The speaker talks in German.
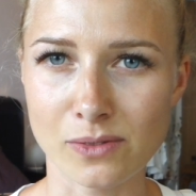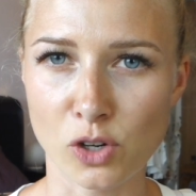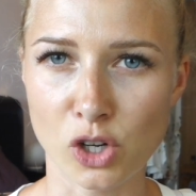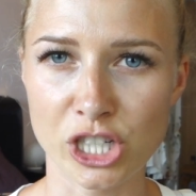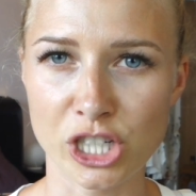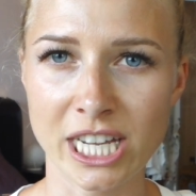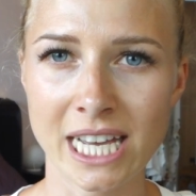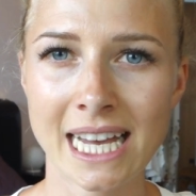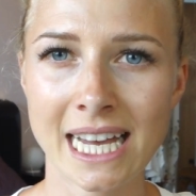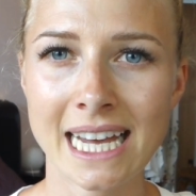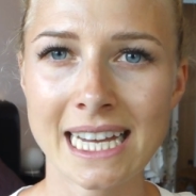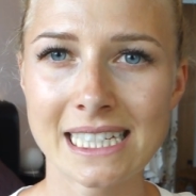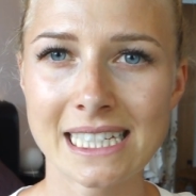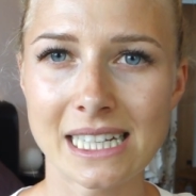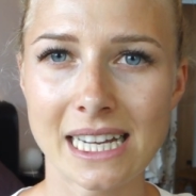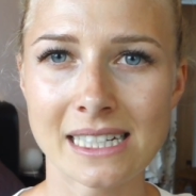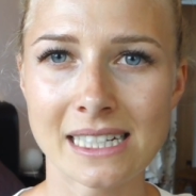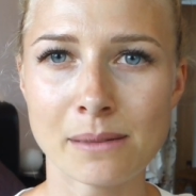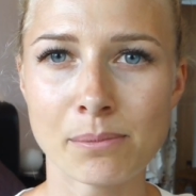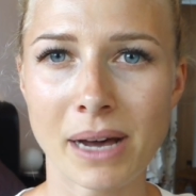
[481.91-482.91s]
wollt.
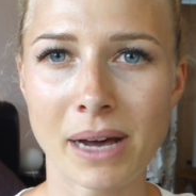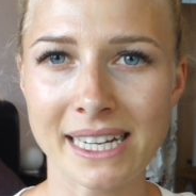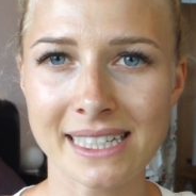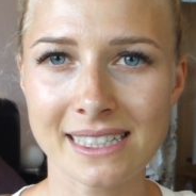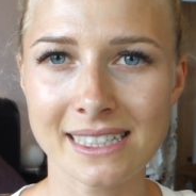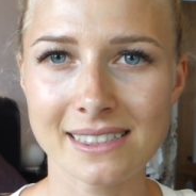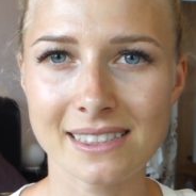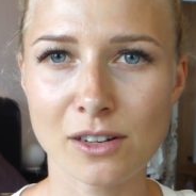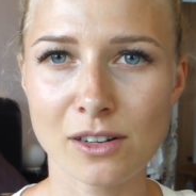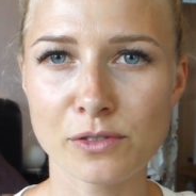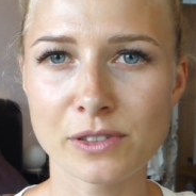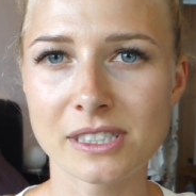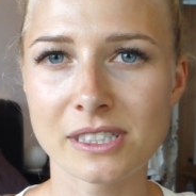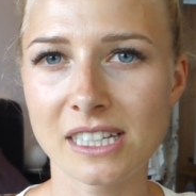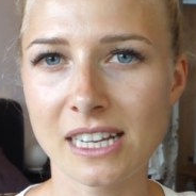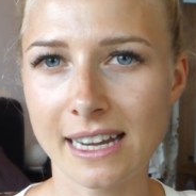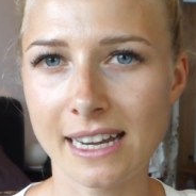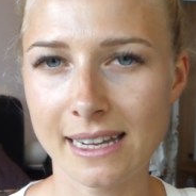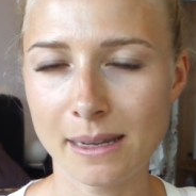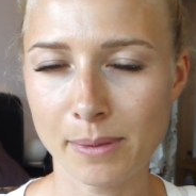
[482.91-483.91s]
Denn manche sind auf
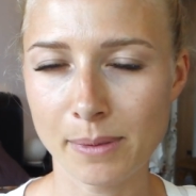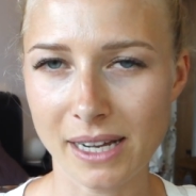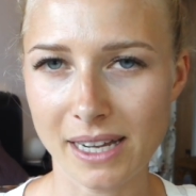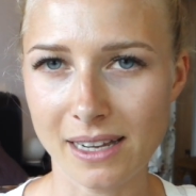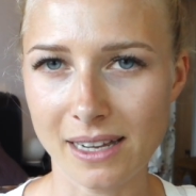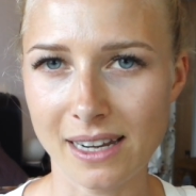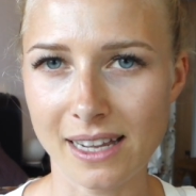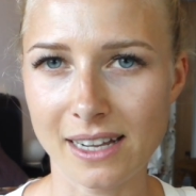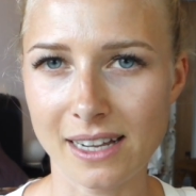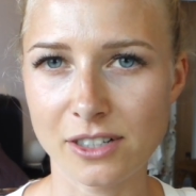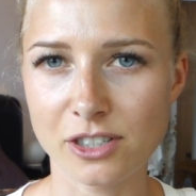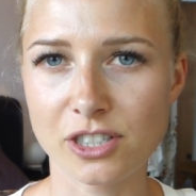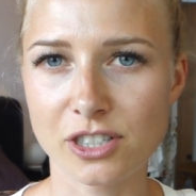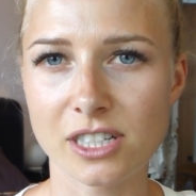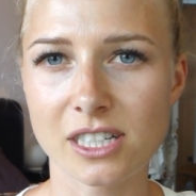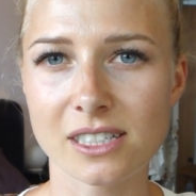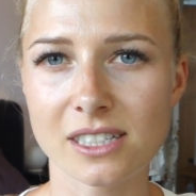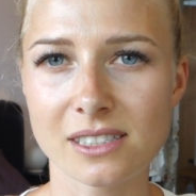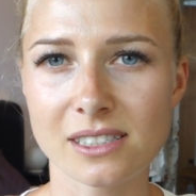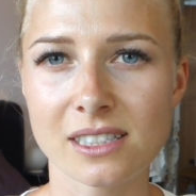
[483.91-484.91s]
diesen Kleber allergisch.
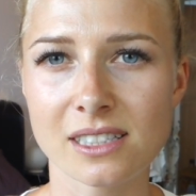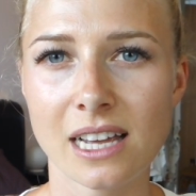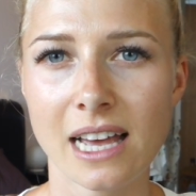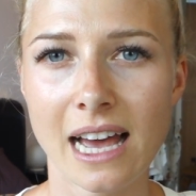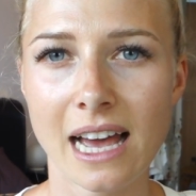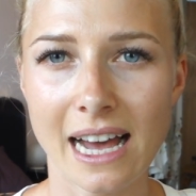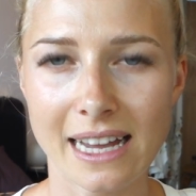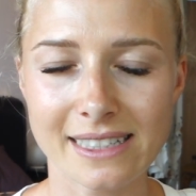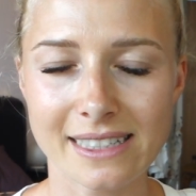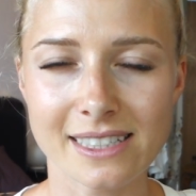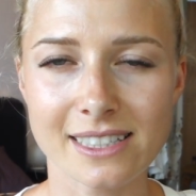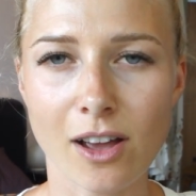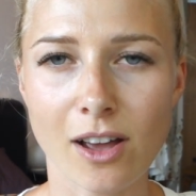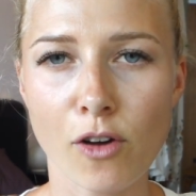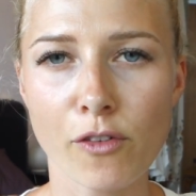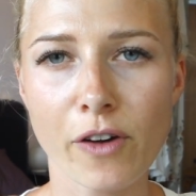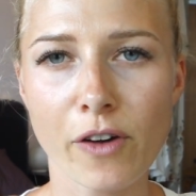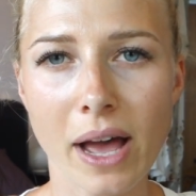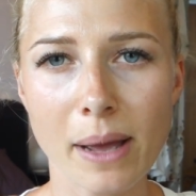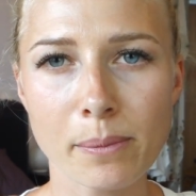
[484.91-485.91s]
Das hatte ich
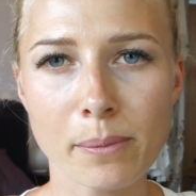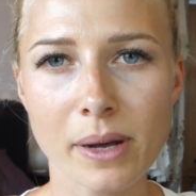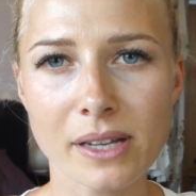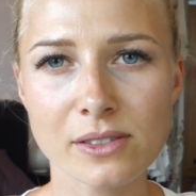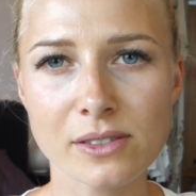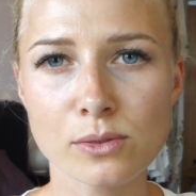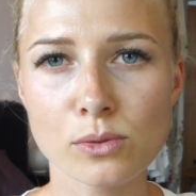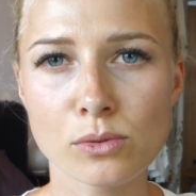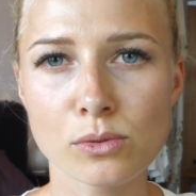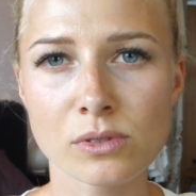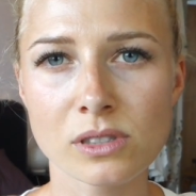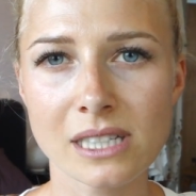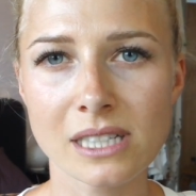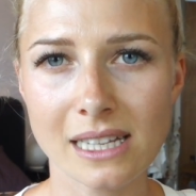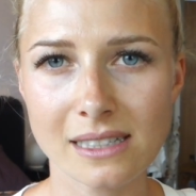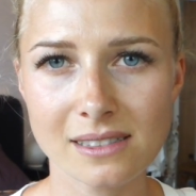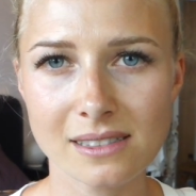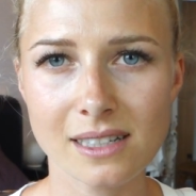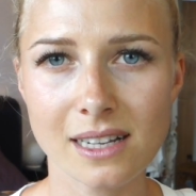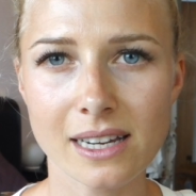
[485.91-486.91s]
auch vereinbart, so ein
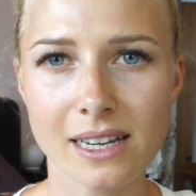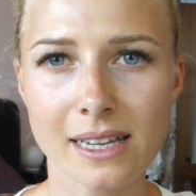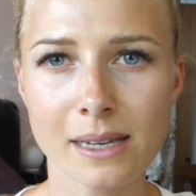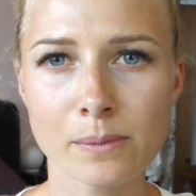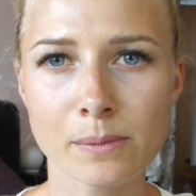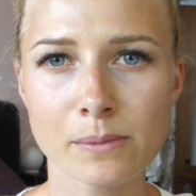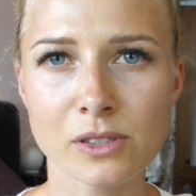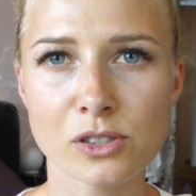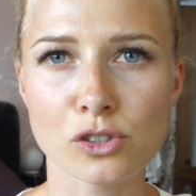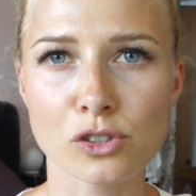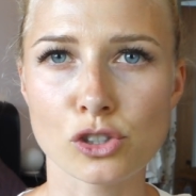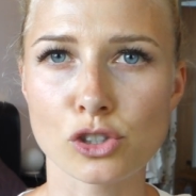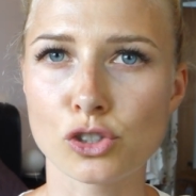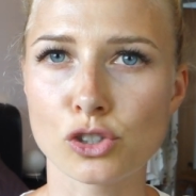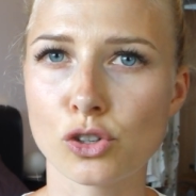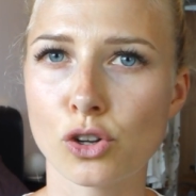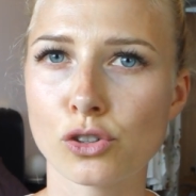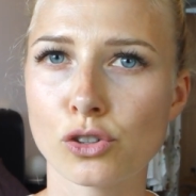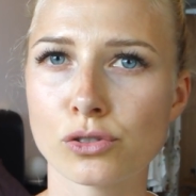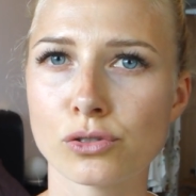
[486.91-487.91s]
Testkleben, das ist
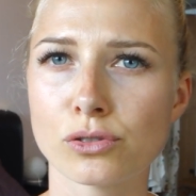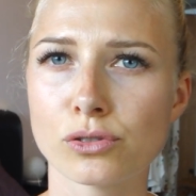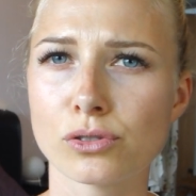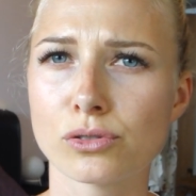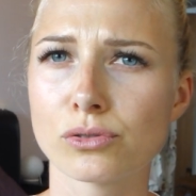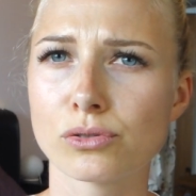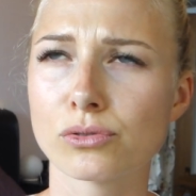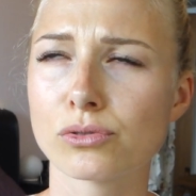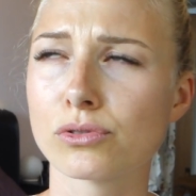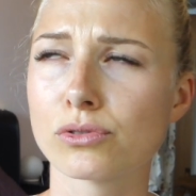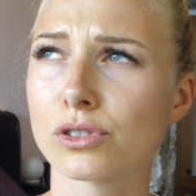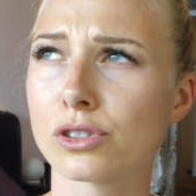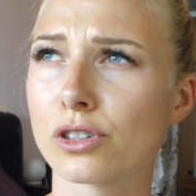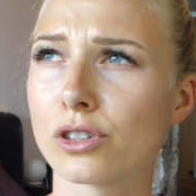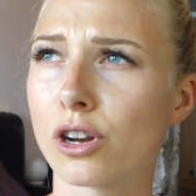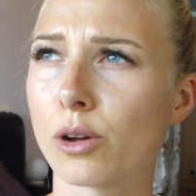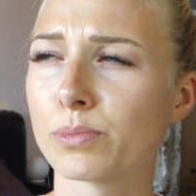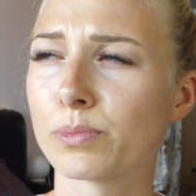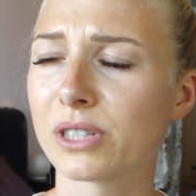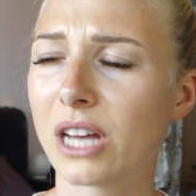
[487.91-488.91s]
schon ich
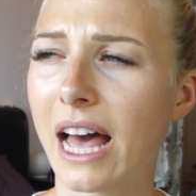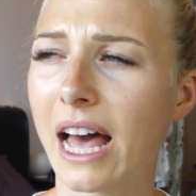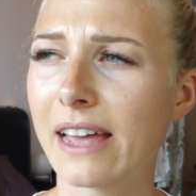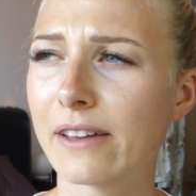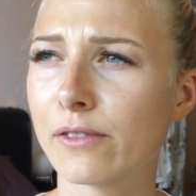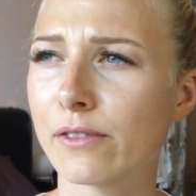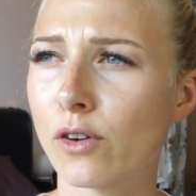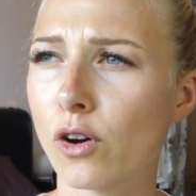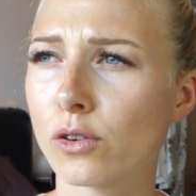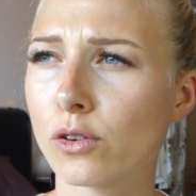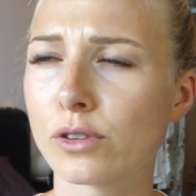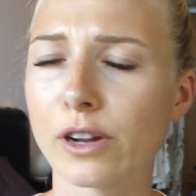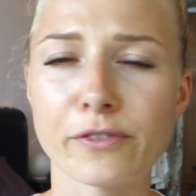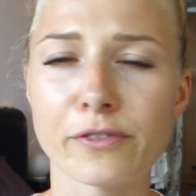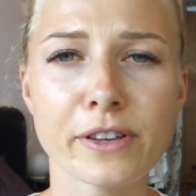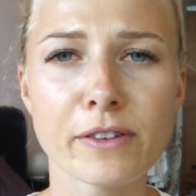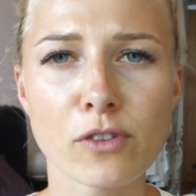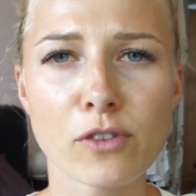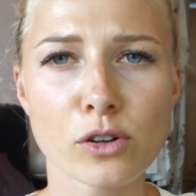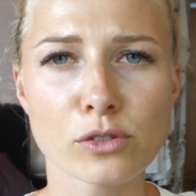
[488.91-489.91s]
glaube, drei Wochen oder
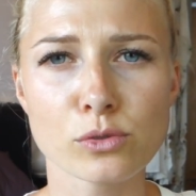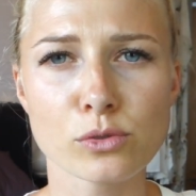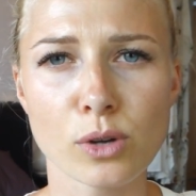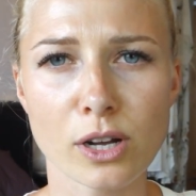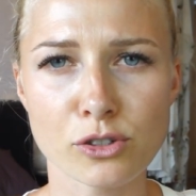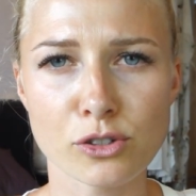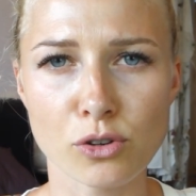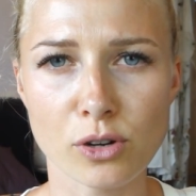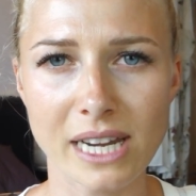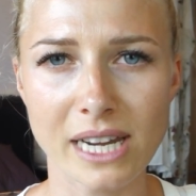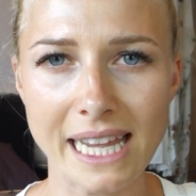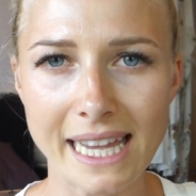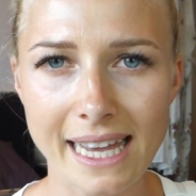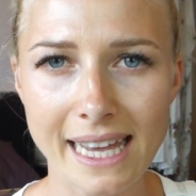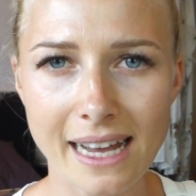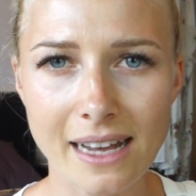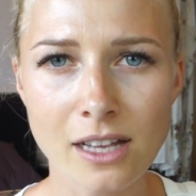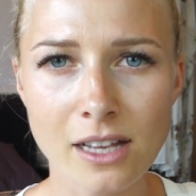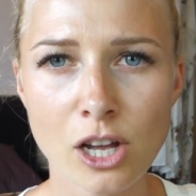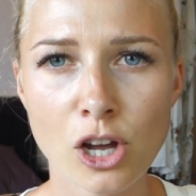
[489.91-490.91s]
vier Wochen sogar schon her.